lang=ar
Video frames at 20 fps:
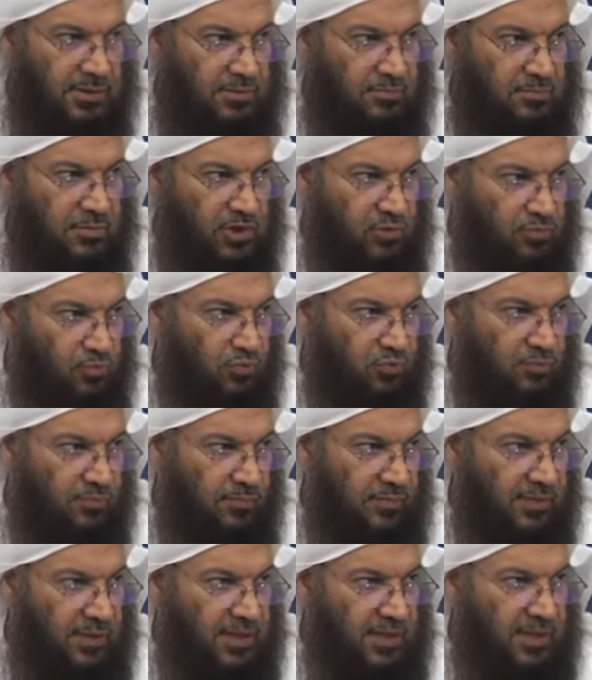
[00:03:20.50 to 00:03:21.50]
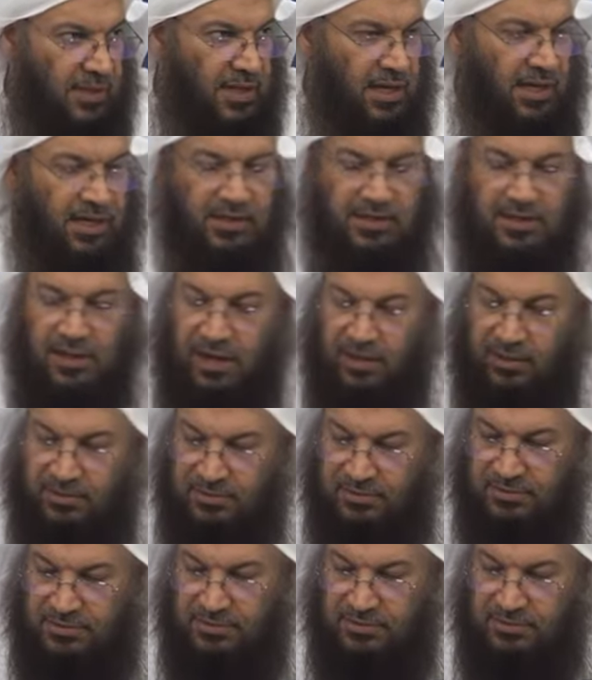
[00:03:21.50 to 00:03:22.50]
مذموم لكن
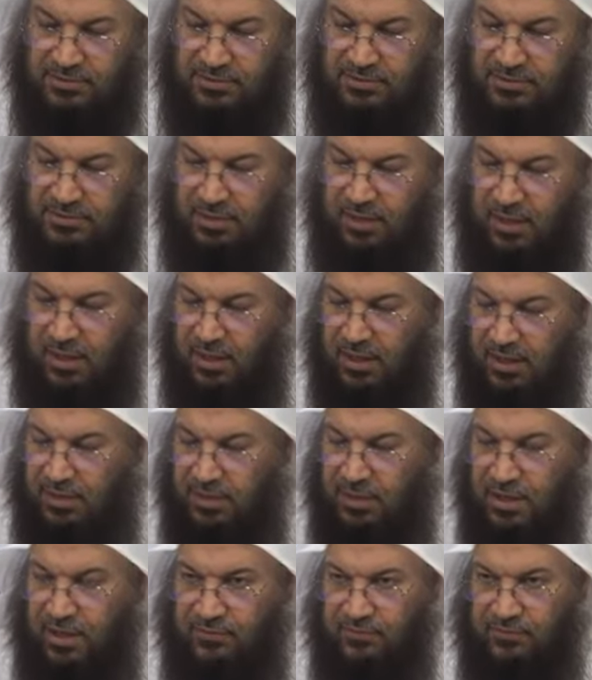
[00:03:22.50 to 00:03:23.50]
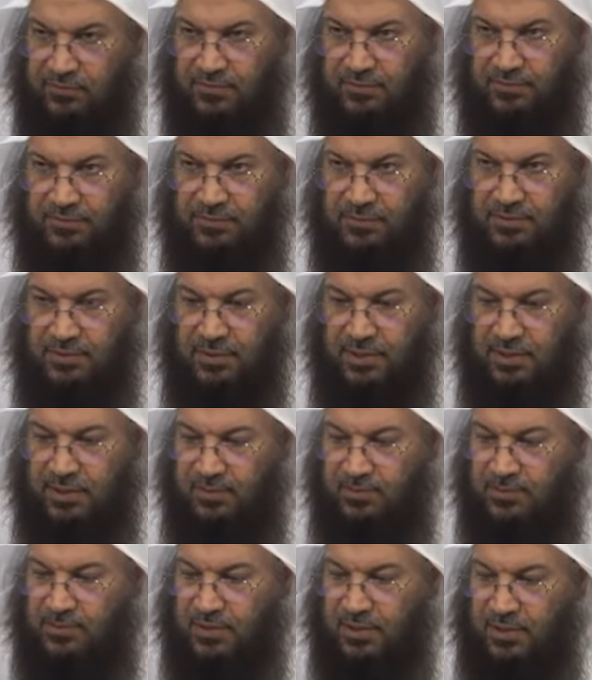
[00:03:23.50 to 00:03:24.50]
يحرص على النافع
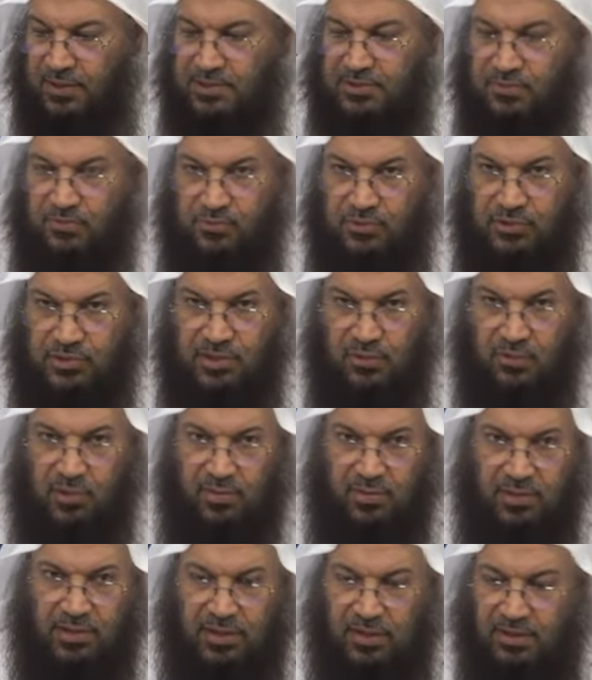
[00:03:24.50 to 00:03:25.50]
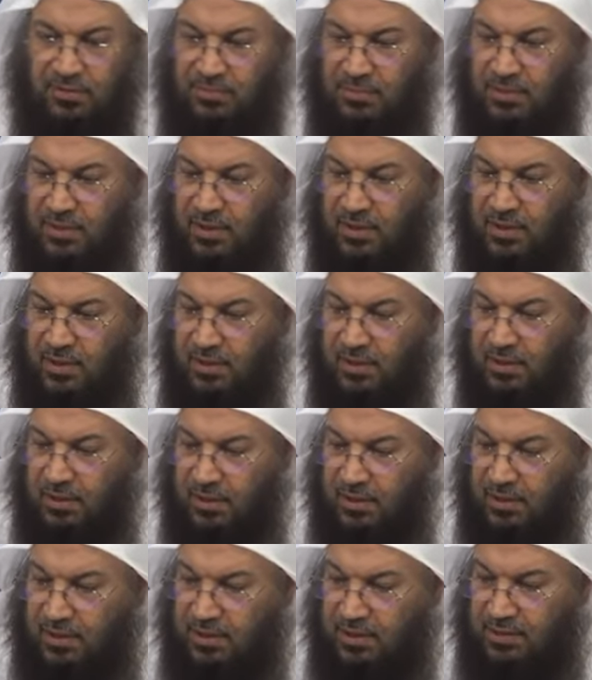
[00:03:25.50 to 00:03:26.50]
النبي صلى الله عليه وسلم أوتي جماعة الكلمة
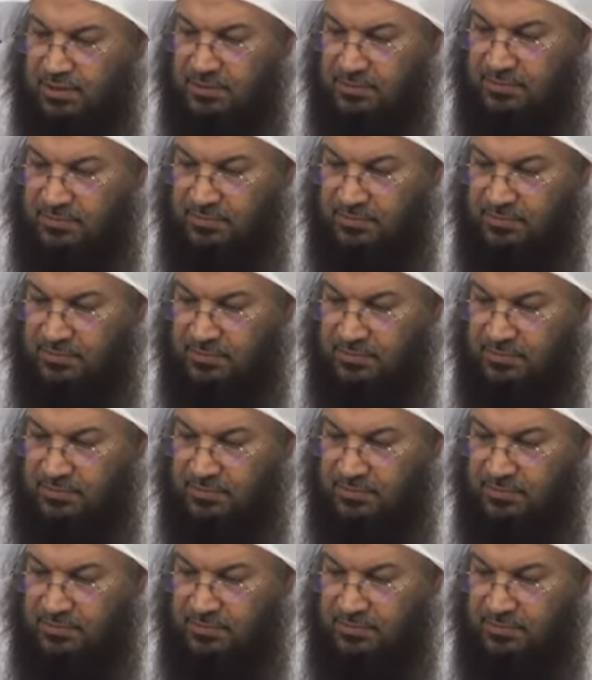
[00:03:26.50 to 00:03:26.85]
قال إيش